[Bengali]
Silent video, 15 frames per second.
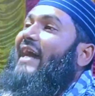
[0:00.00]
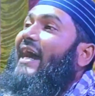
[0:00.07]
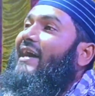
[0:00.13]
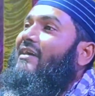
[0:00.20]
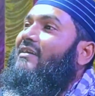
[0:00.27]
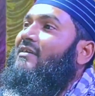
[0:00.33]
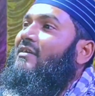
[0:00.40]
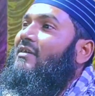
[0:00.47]
আছে
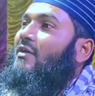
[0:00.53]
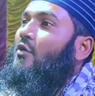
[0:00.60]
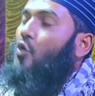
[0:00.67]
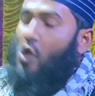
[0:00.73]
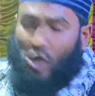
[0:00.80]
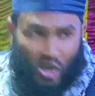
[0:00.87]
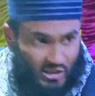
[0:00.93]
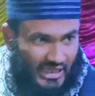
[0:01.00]

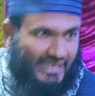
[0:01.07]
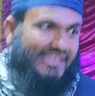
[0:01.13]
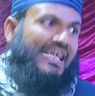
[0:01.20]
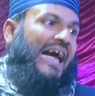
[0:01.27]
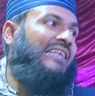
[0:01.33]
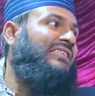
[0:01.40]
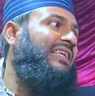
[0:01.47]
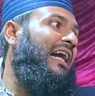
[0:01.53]
ওরও
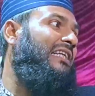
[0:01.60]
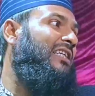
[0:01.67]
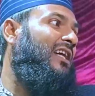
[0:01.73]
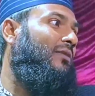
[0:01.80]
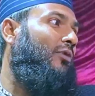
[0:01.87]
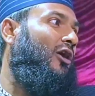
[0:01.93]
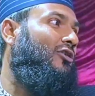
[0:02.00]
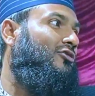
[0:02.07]
দেখছে আশি
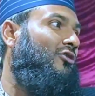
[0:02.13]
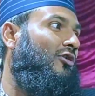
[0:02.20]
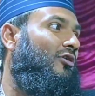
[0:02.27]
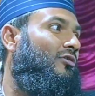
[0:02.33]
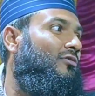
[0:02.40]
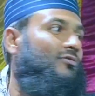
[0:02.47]
হাজার ভক্ত